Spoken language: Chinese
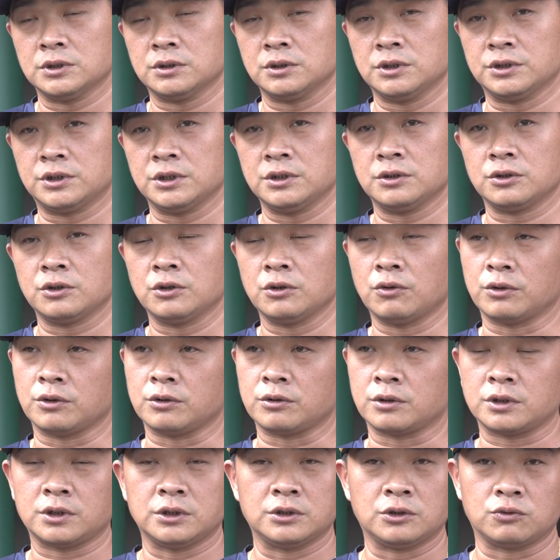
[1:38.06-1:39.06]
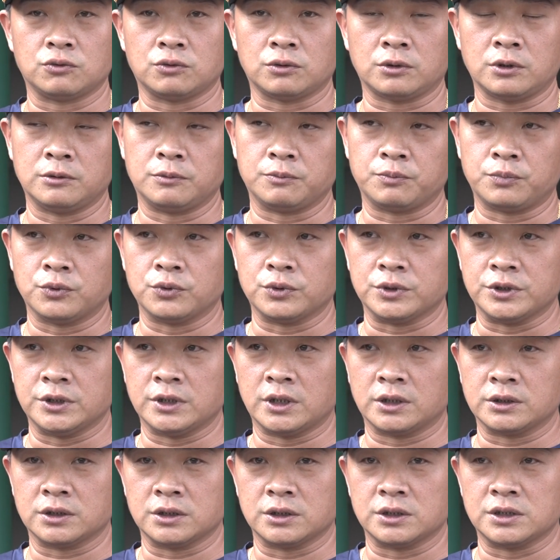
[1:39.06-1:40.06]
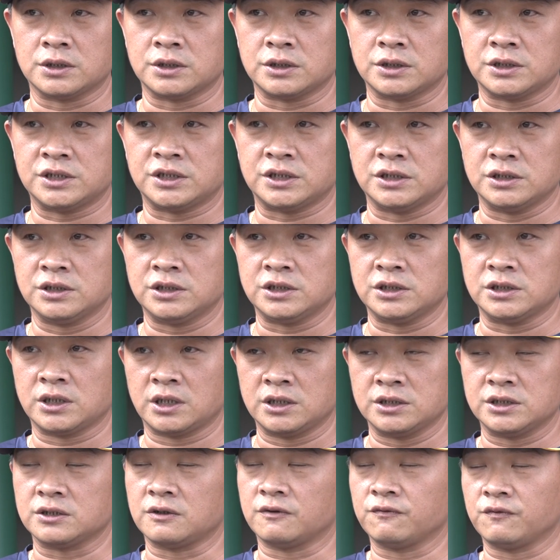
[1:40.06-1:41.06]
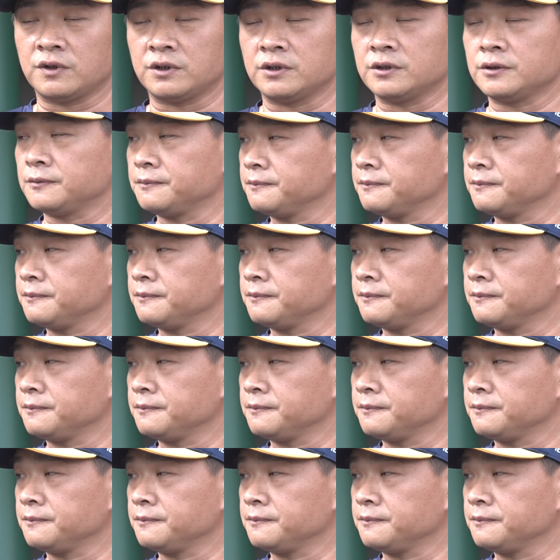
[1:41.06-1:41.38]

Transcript: 一定会有更多、更不一样的心情和想法，